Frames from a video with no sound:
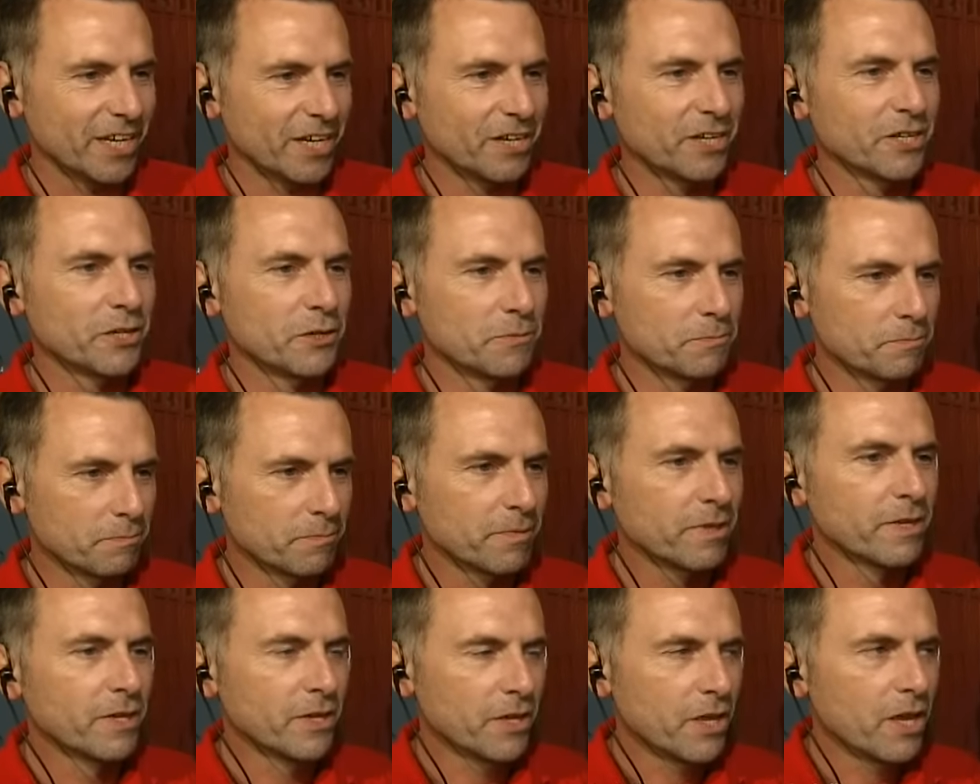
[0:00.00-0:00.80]
Ja,
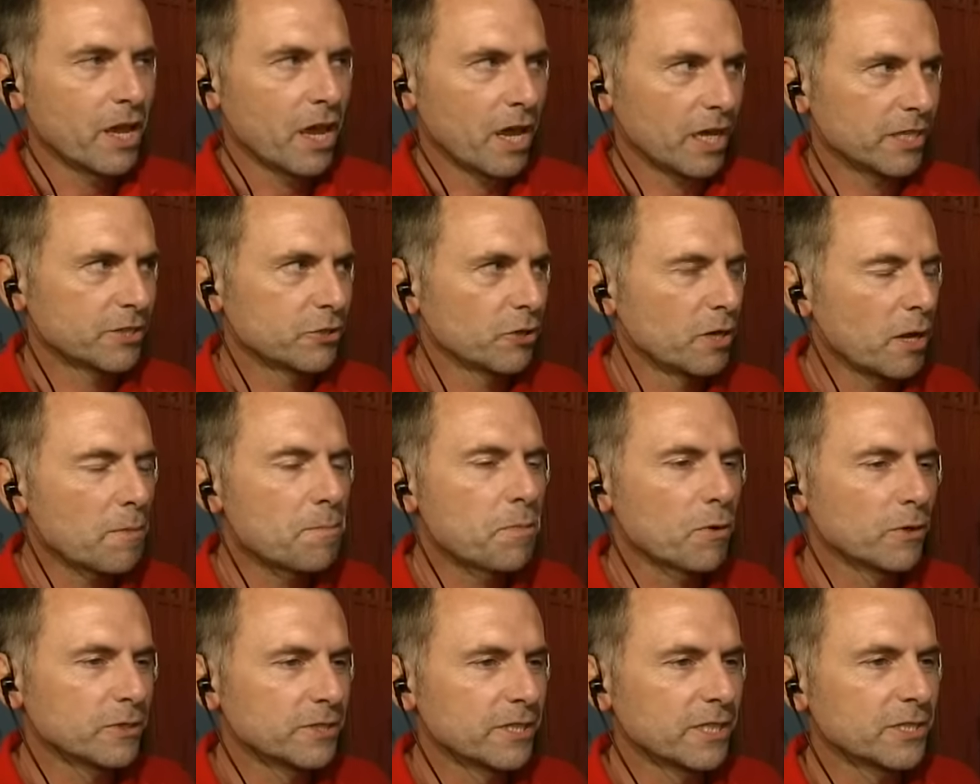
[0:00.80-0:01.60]
also
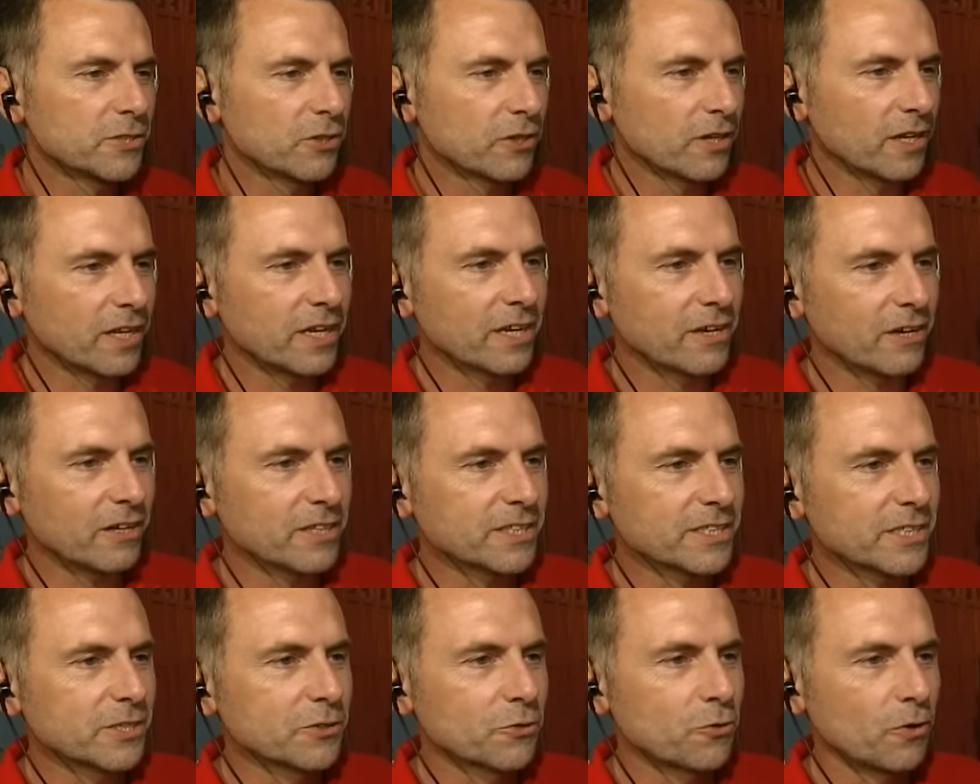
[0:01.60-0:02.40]
nicht bloß ich, sondern die
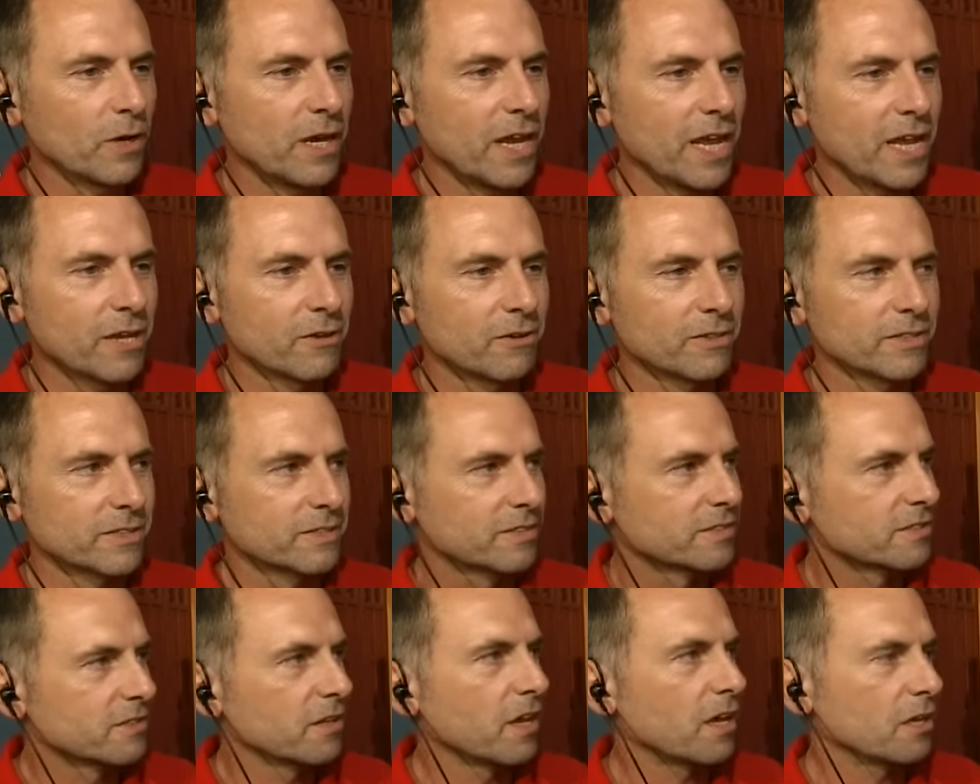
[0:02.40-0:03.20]
ganzen Kollegen und
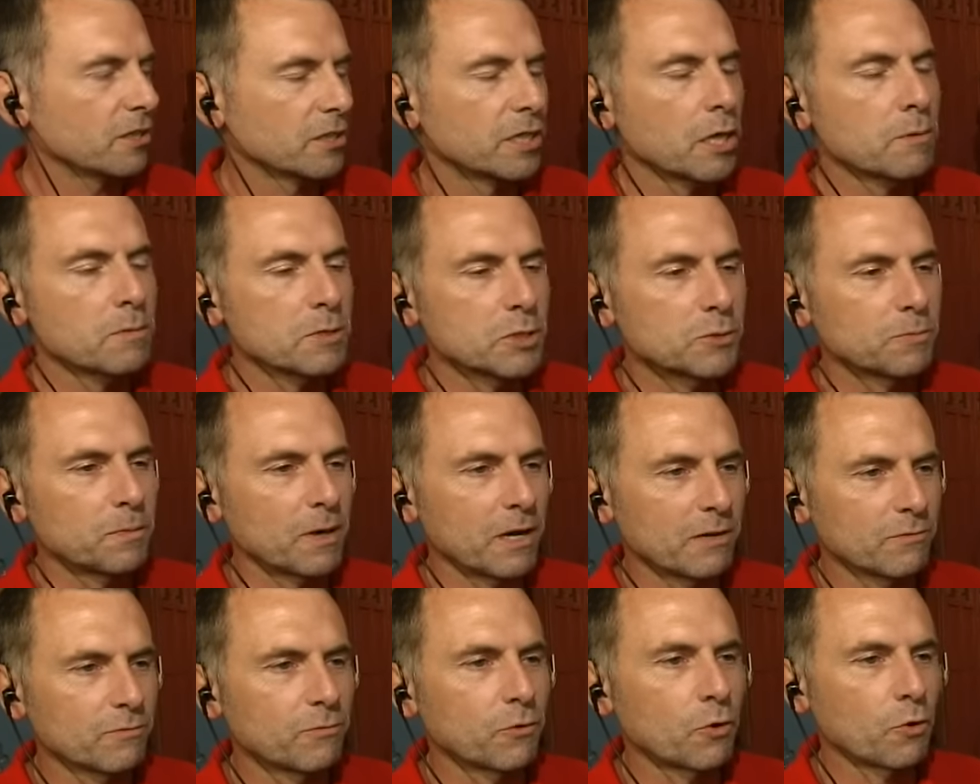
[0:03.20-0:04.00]
haben
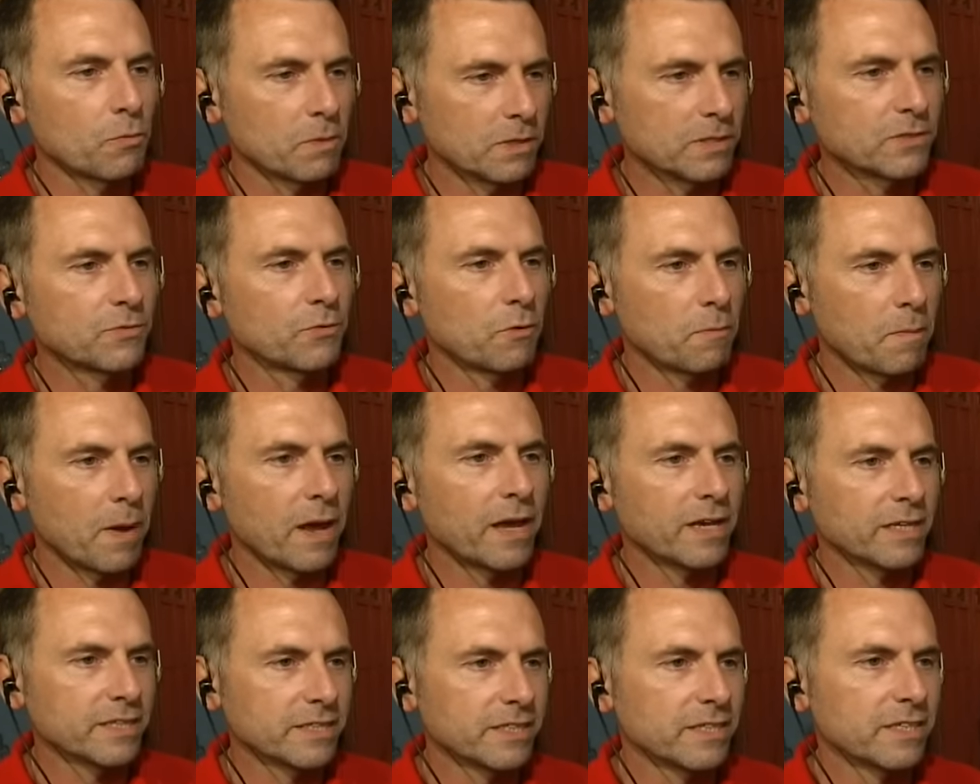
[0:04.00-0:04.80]
dementsprechend froh, wenn es
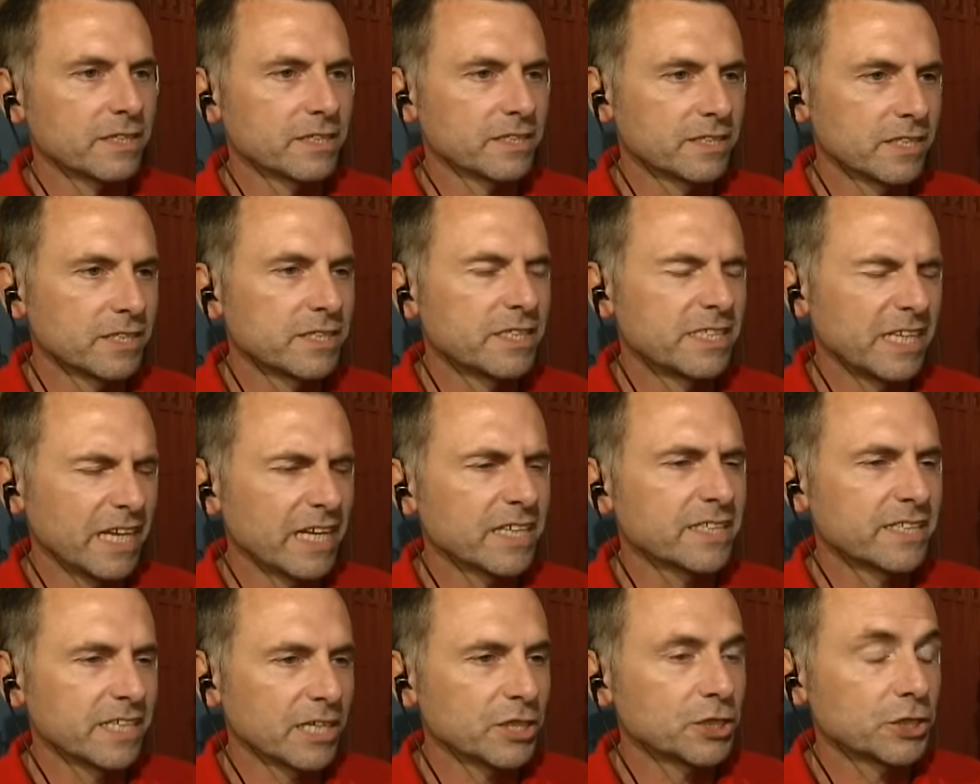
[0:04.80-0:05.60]
vorbei ist. Ja. Es ist
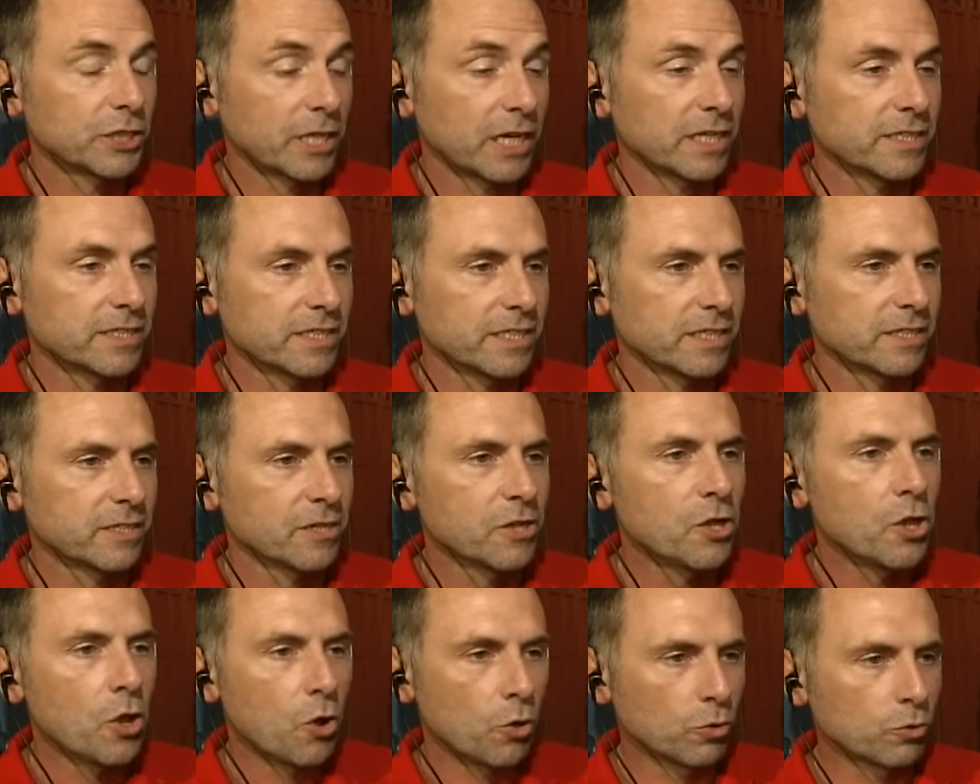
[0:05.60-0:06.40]
sehr, sehr stressig.
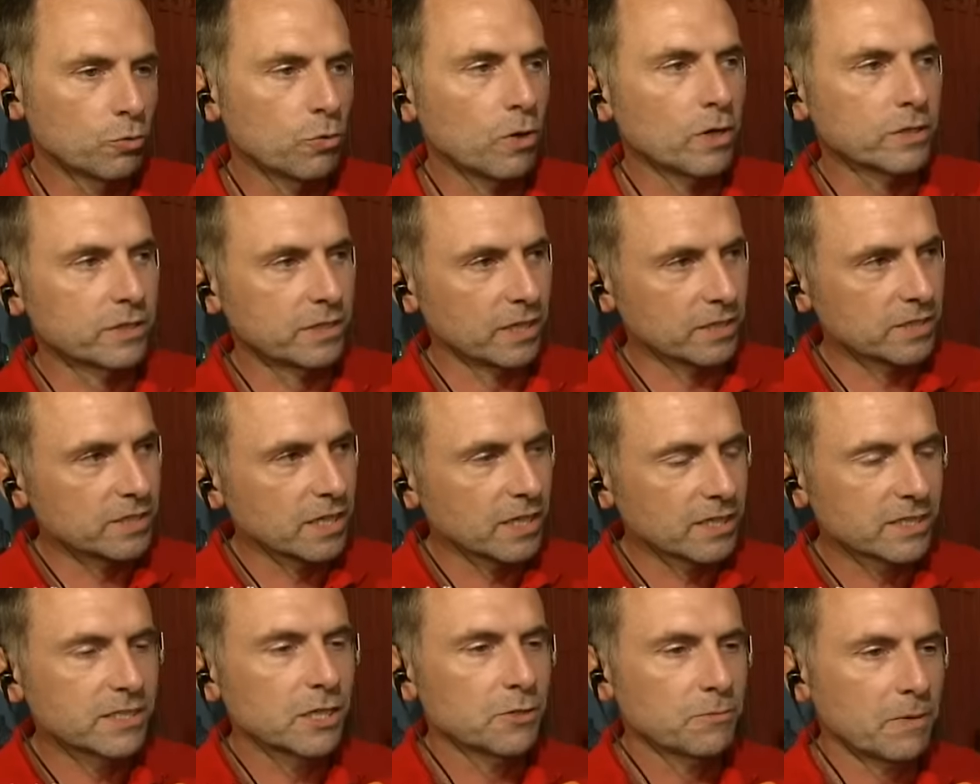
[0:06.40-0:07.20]
Und durch das
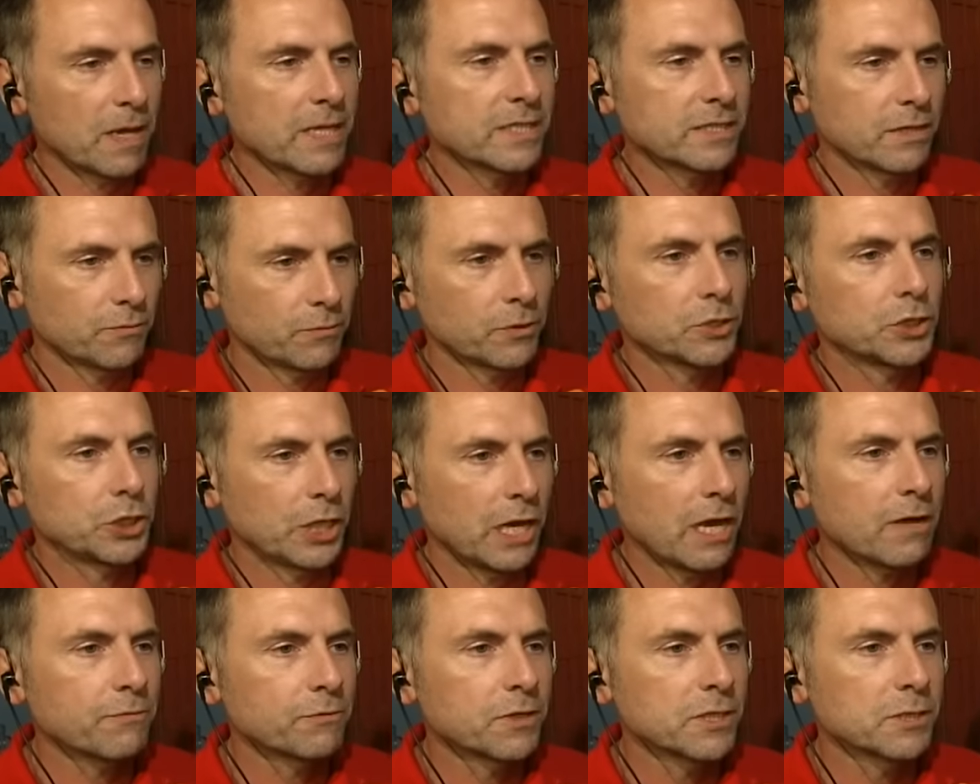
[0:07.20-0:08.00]
jetzt, weil es
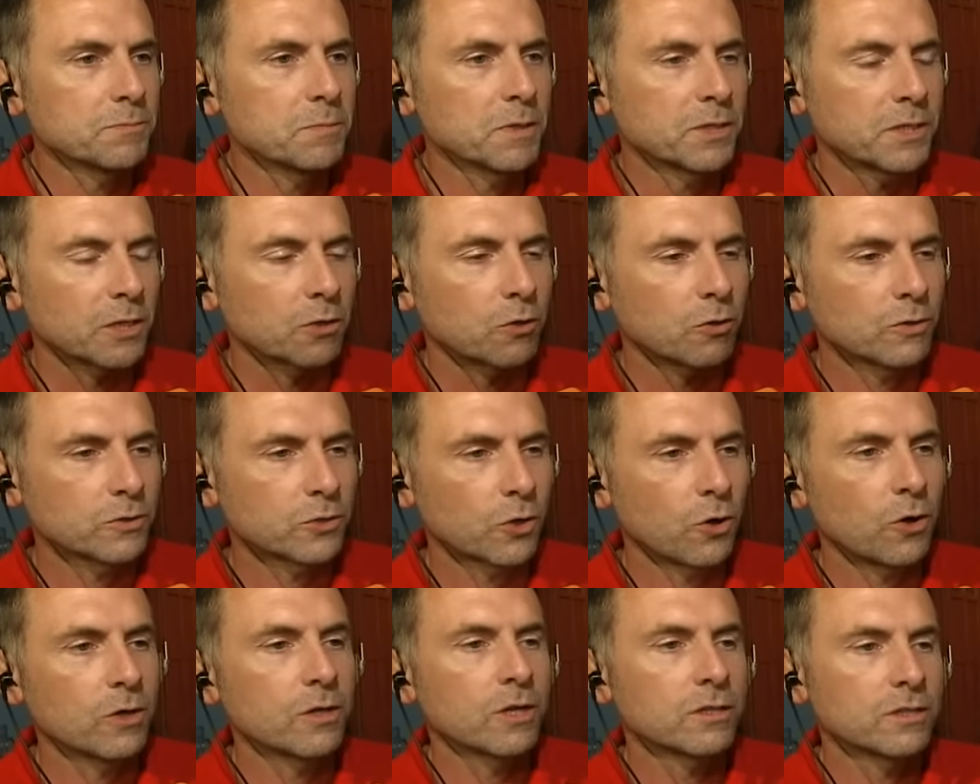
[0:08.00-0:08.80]
verschärft ist mit den
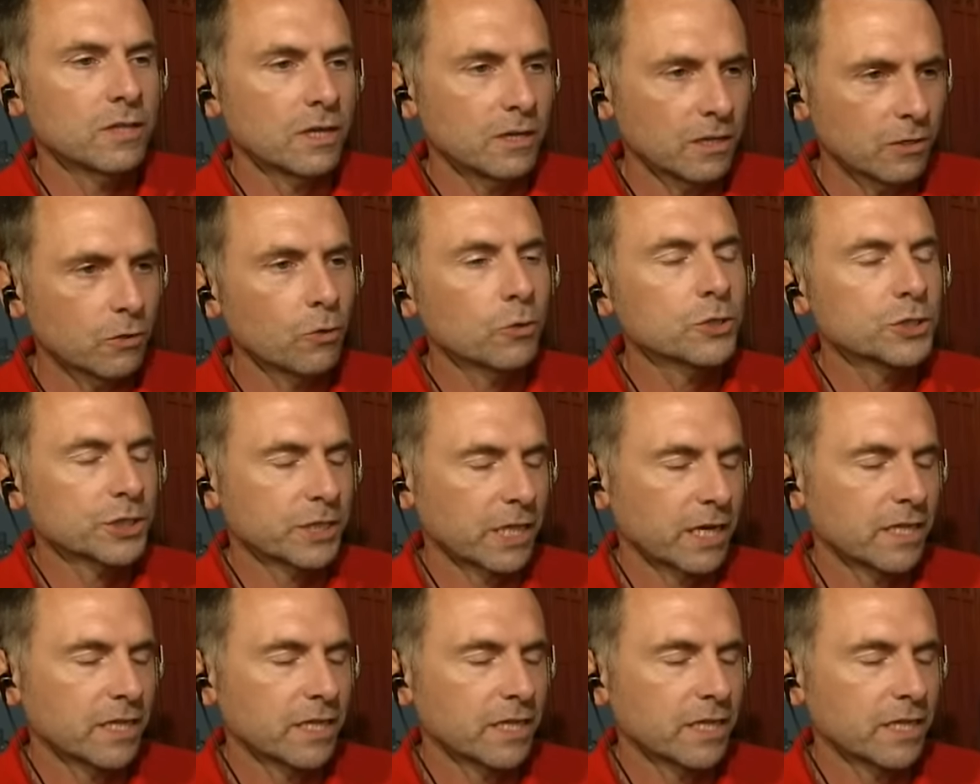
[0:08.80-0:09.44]
Kontrollen, natürlich noch